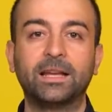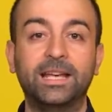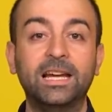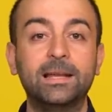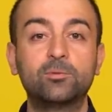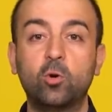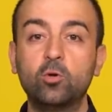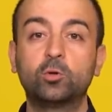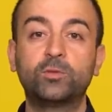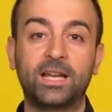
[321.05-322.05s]
Gelelim
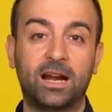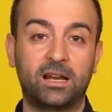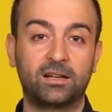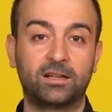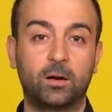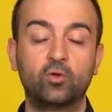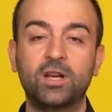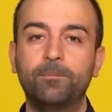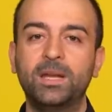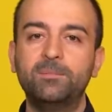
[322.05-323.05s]
son gruptaki arkadaşlara.
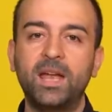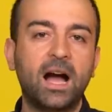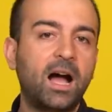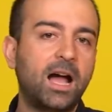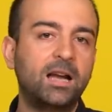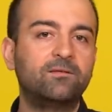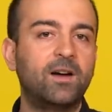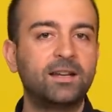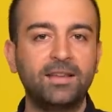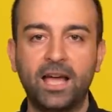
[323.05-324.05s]
Hocam benim ne hayalim
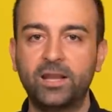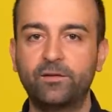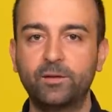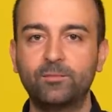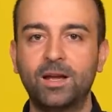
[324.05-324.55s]
var ne hedefim.